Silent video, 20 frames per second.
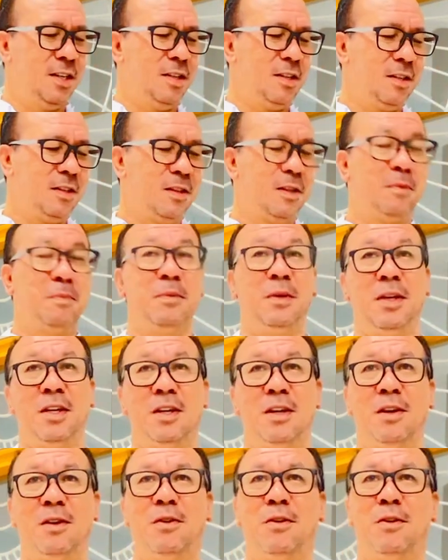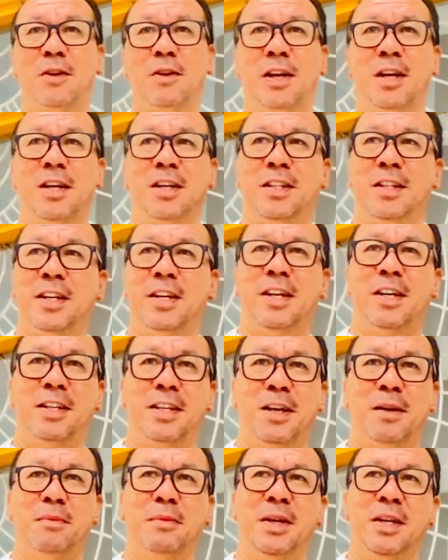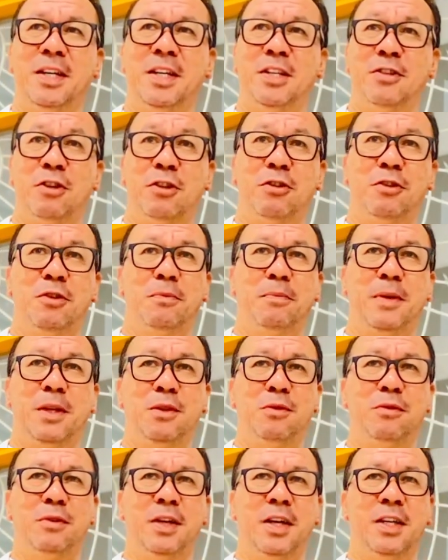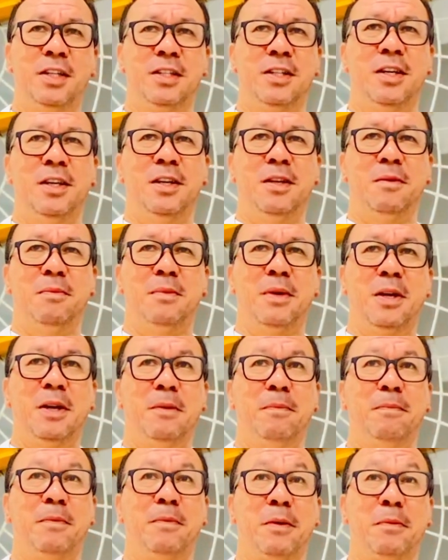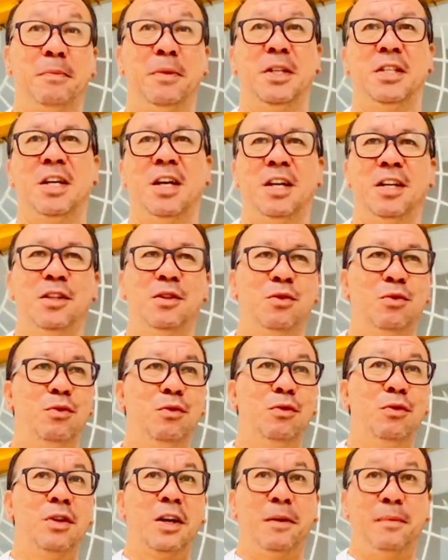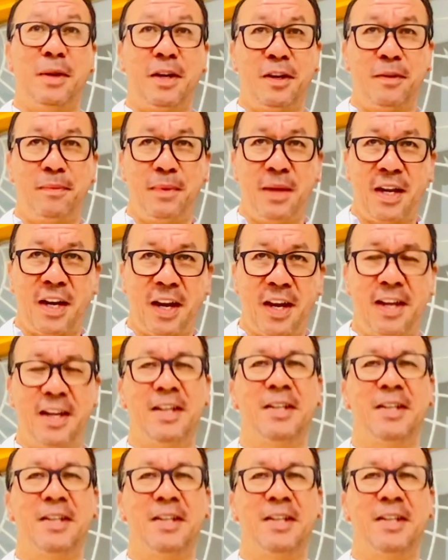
tapi kalau orang tidak nyaman di suatu tempat tugas, maka perpisahan itu kabar gembira.